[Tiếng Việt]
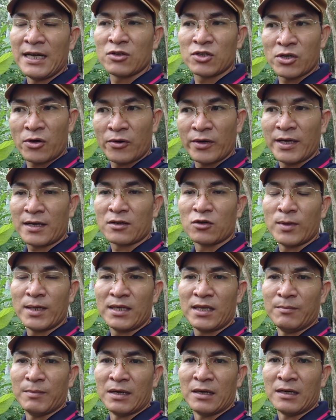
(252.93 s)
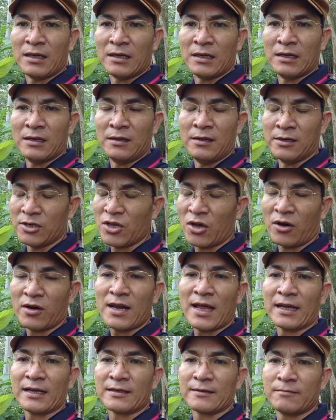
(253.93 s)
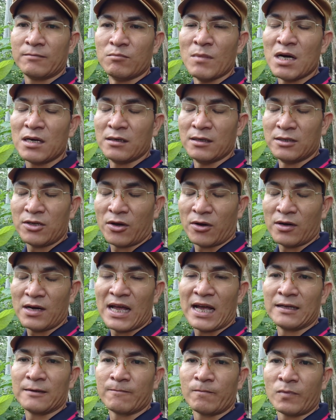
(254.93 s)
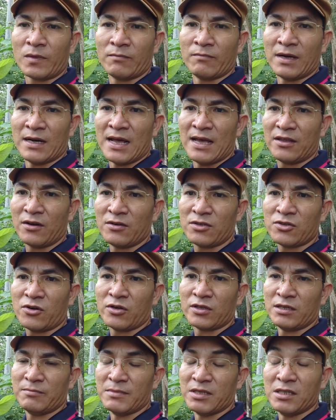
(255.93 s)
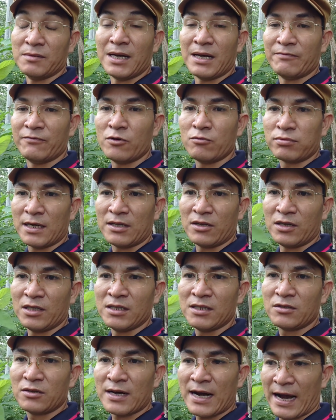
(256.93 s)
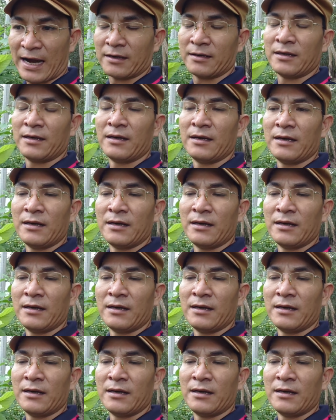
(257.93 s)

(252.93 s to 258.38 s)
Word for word: khi nó sôi á của anh chị mình lửa nhỏ lại bớt lửa nhỏ lại và để cho nó sôi từ 10-15 phút để cho nước nó ra